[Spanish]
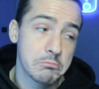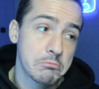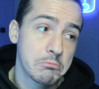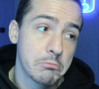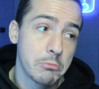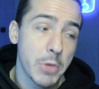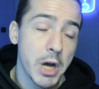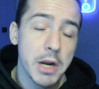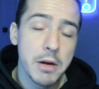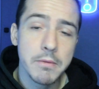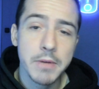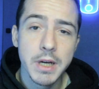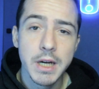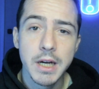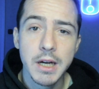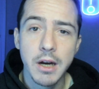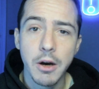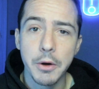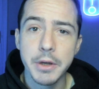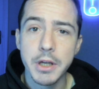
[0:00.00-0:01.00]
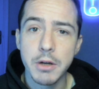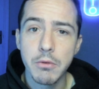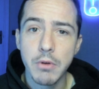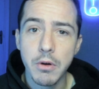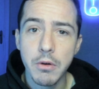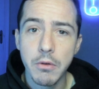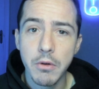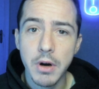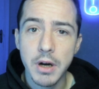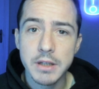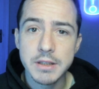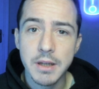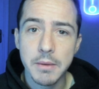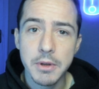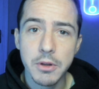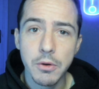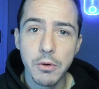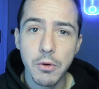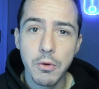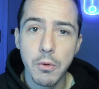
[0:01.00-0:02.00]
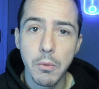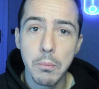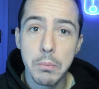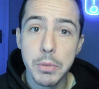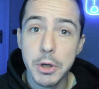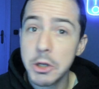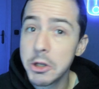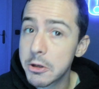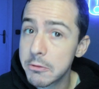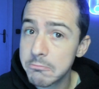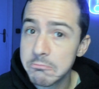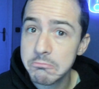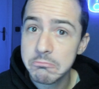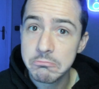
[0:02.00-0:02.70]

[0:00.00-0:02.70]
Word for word: Bueno, Oyer Luengo ha sabido cumplir